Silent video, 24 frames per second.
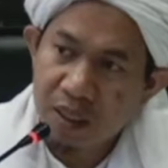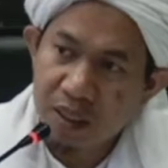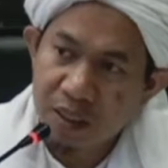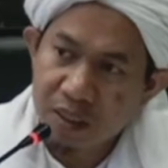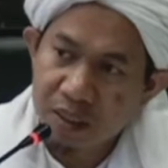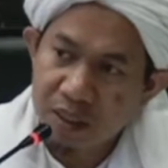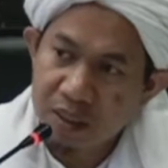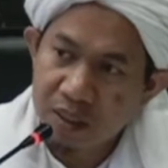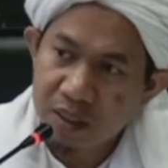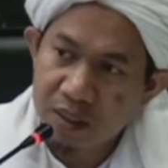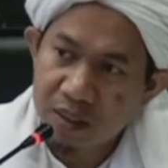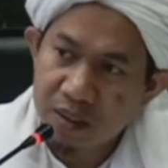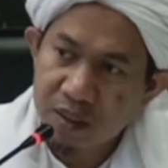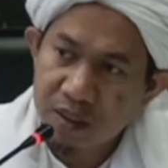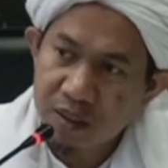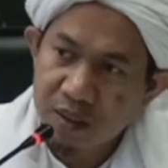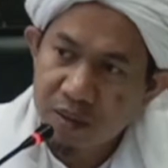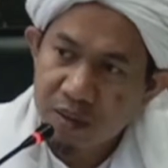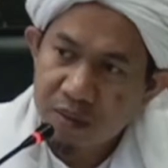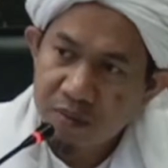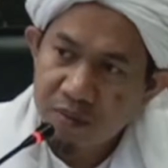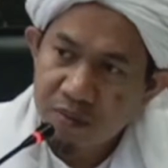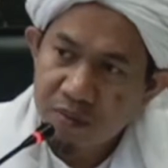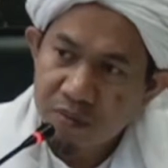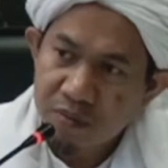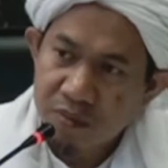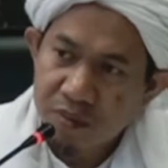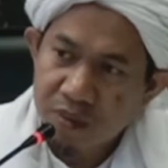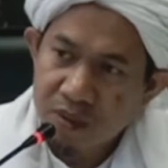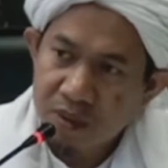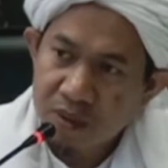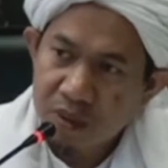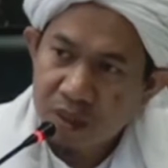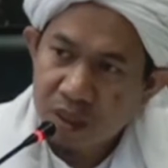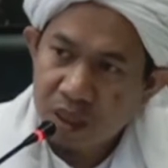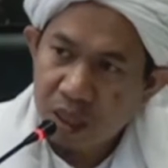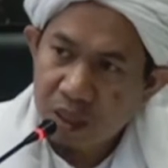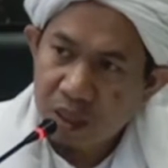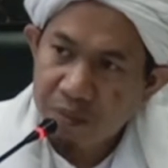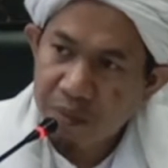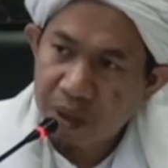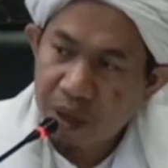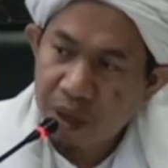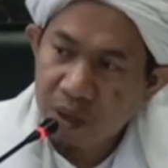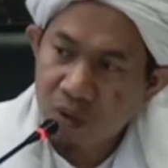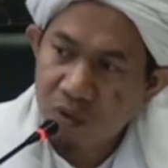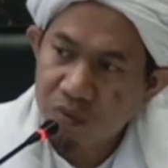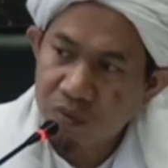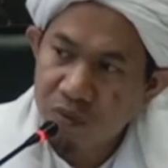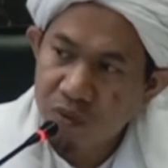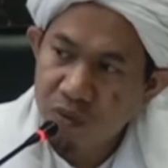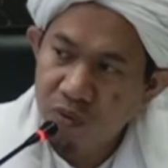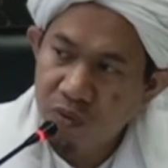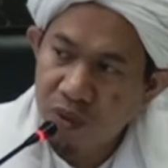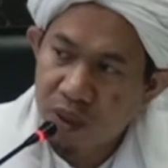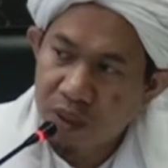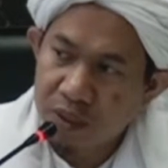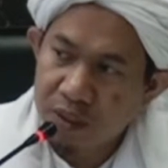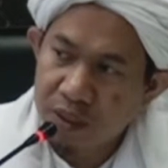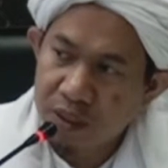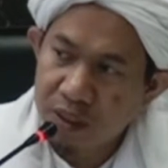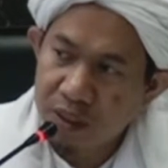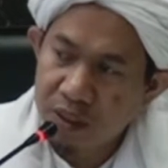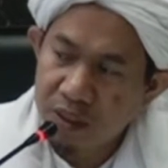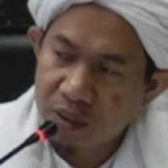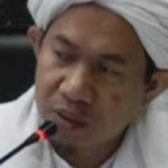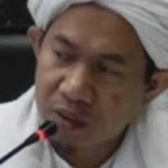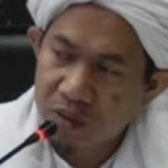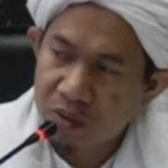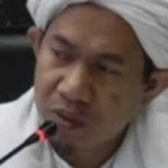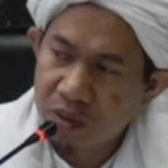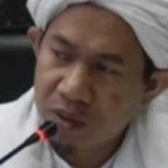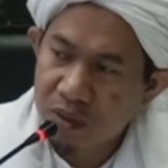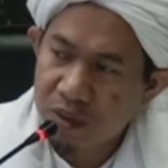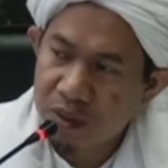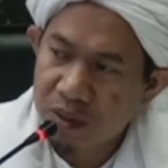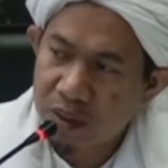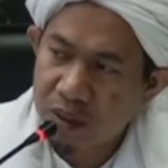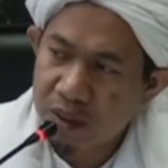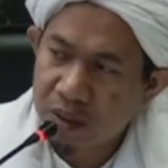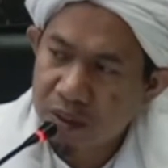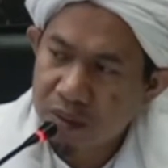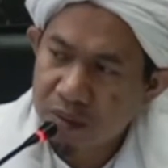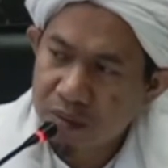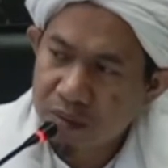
laki apa aku bunuh aja nih ya Rasulullah